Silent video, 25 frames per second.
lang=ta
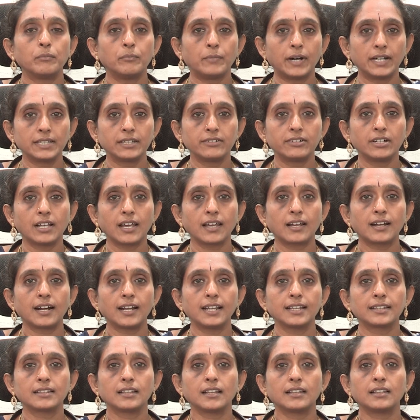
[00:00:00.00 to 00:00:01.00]
மாதவிடாய்
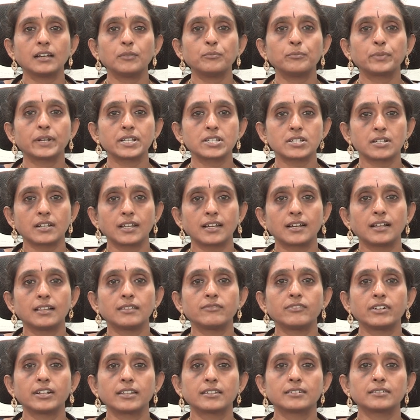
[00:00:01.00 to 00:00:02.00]
காலத்தில் தான் பிரச்சனைகள்
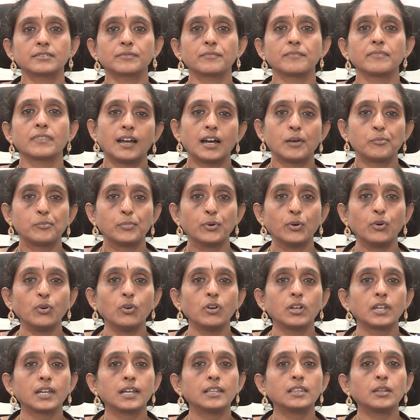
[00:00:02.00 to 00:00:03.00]
வருது அப்போது
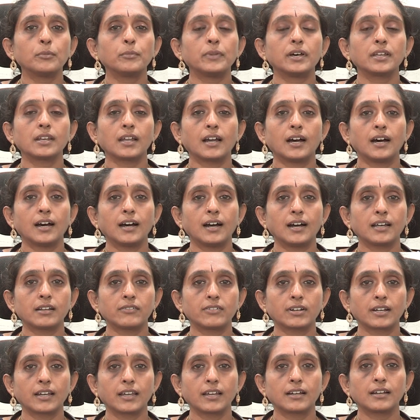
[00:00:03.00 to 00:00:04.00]
எந்த மாதிரி ஆகார
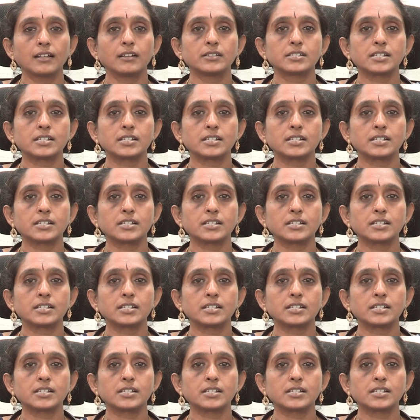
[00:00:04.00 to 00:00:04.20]
வகைகள்